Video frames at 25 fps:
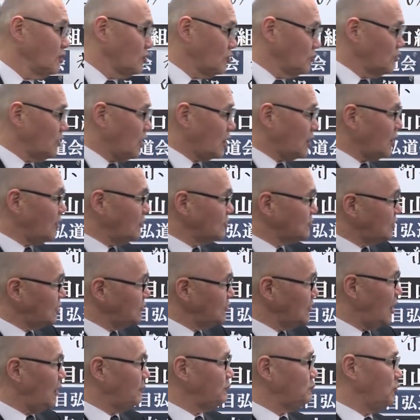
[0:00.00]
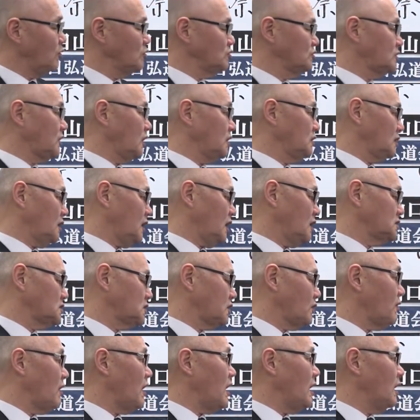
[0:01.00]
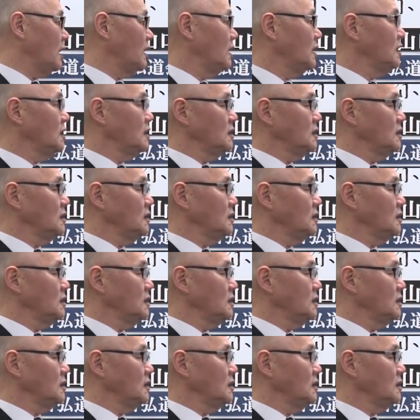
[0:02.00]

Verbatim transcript: この川崎の発砲事件に関しては